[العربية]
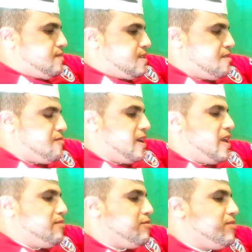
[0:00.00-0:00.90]
بصح هما
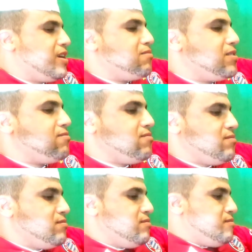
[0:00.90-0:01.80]
يلعبوا ملاعبين
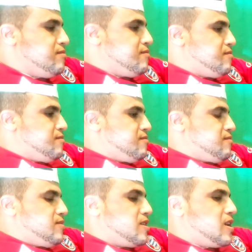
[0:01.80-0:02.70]

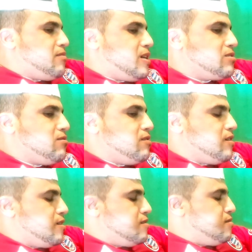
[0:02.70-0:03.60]
درنا
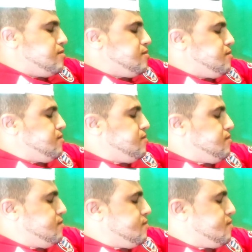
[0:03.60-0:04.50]
مقتول
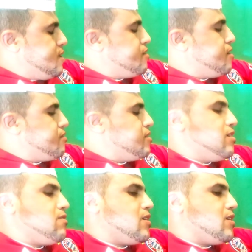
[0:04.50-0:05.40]
هنا في
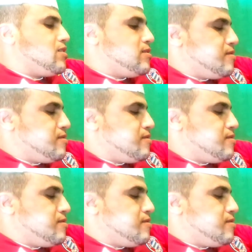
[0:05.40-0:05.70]
الدفاع